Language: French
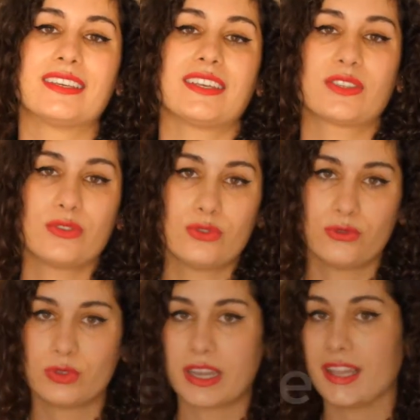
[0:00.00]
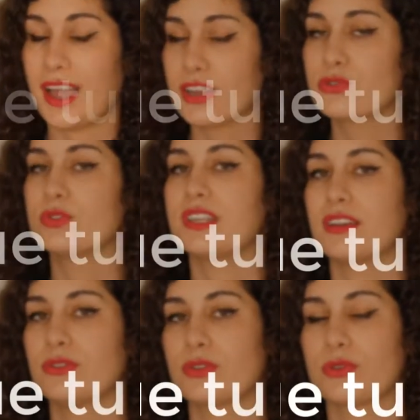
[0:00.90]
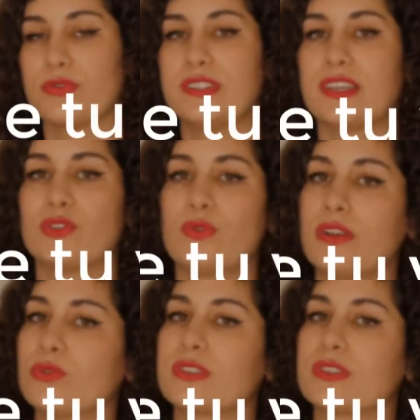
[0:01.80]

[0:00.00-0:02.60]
qu'est-ce que tu voudrais ajouter à notre vie sexuelle.